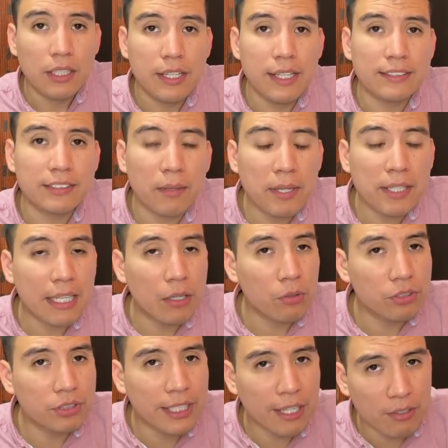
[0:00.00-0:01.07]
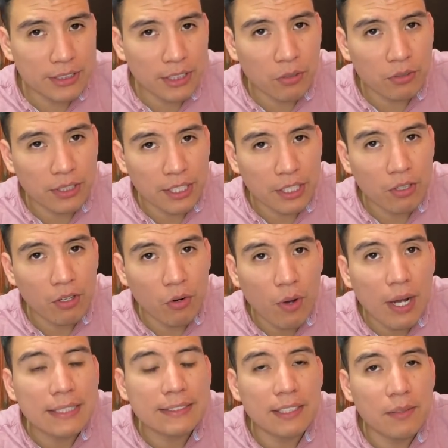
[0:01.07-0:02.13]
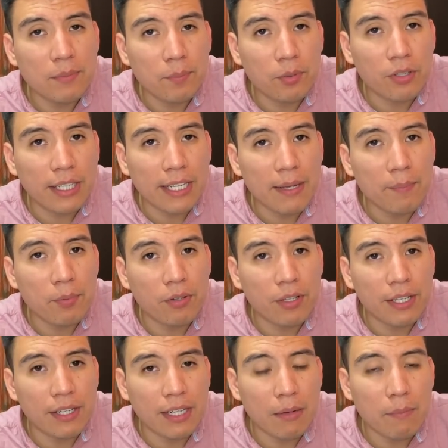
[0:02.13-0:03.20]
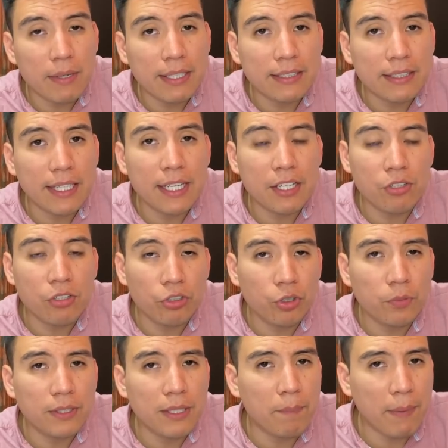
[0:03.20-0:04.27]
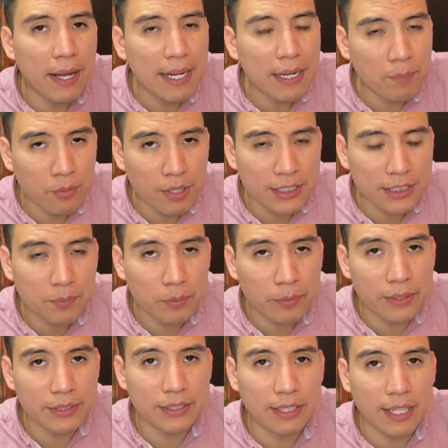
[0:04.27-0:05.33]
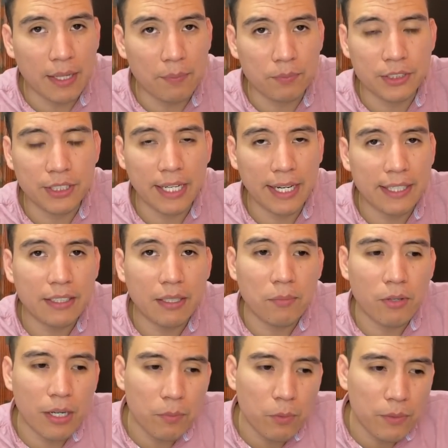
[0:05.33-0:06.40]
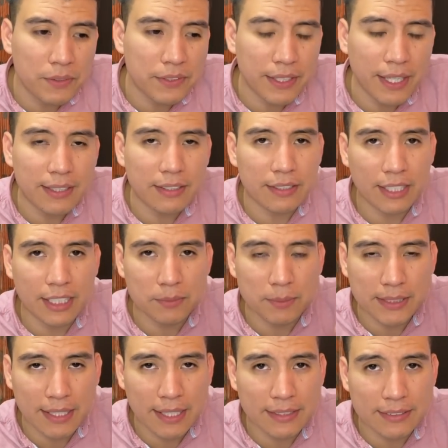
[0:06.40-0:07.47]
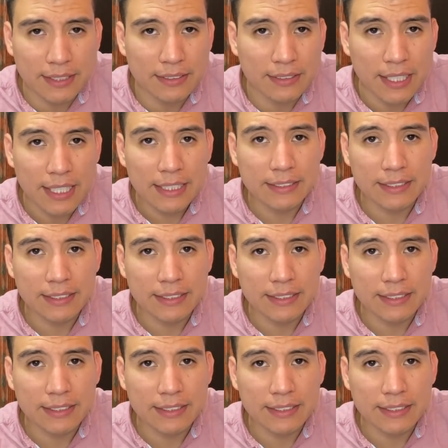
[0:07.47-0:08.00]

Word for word: Y está bien, algunos creadores de contenido lo hacen. ¿Por qué? Porque realmente YouTube te paga por esa publicidad. Si la gente mira la publicidad tendrás más ganancias.